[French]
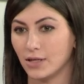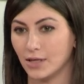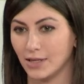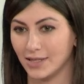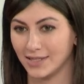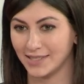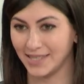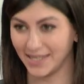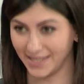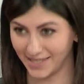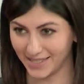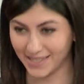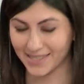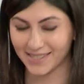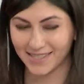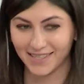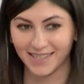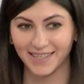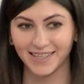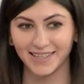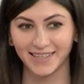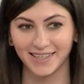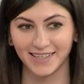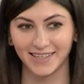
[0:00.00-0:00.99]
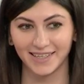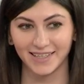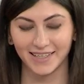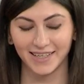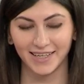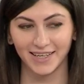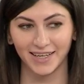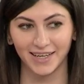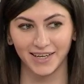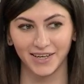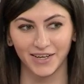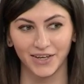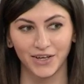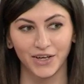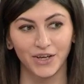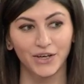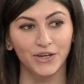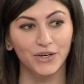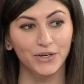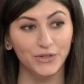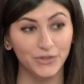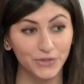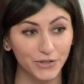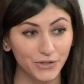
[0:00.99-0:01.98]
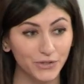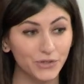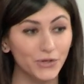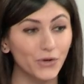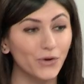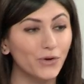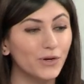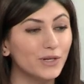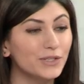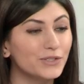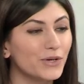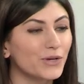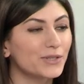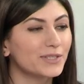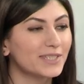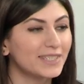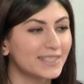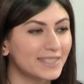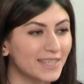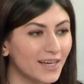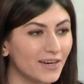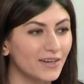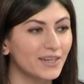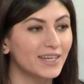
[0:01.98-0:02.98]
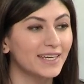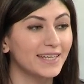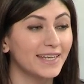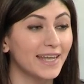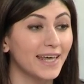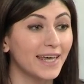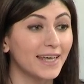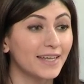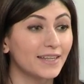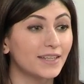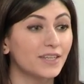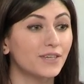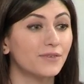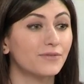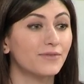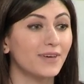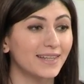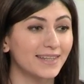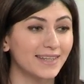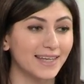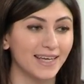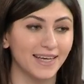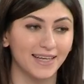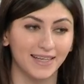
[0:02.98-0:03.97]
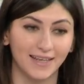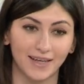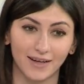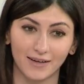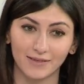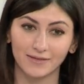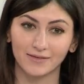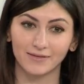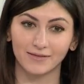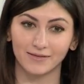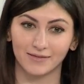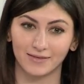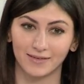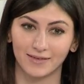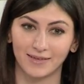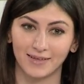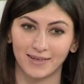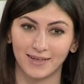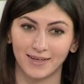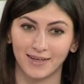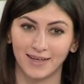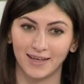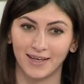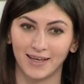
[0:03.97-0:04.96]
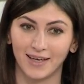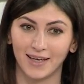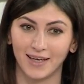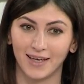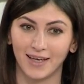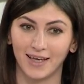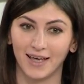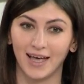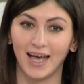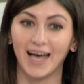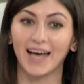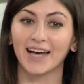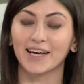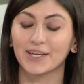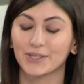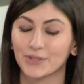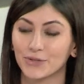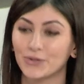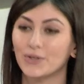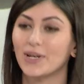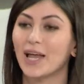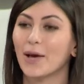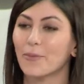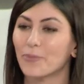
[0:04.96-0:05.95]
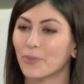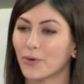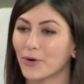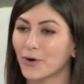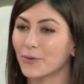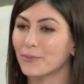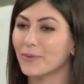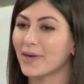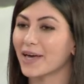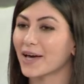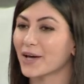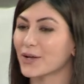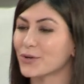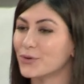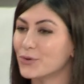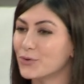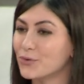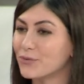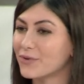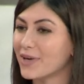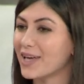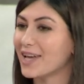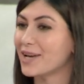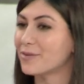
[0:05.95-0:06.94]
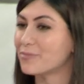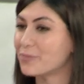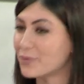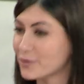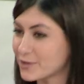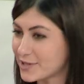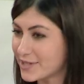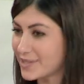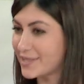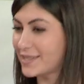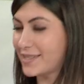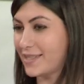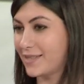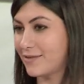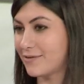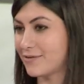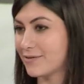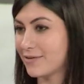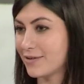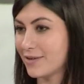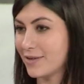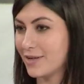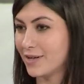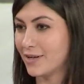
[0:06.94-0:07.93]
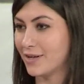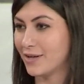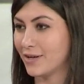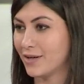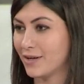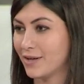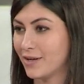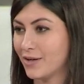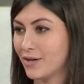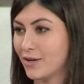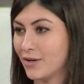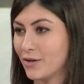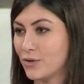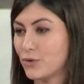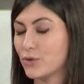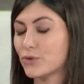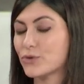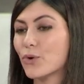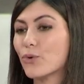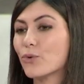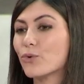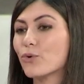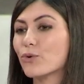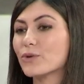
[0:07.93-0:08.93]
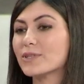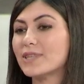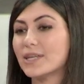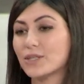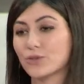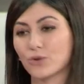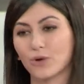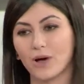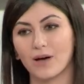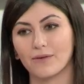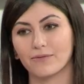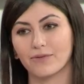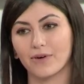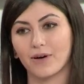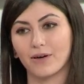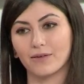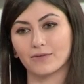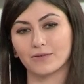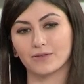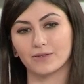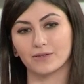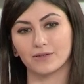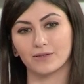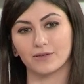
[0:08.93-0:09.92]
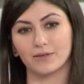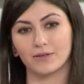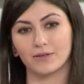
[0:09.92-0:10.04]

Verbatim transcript: C'est ici que ce jeune ressortissant guinéen de 21 ans a reçu la première nouvelle positive de son court séjour en France.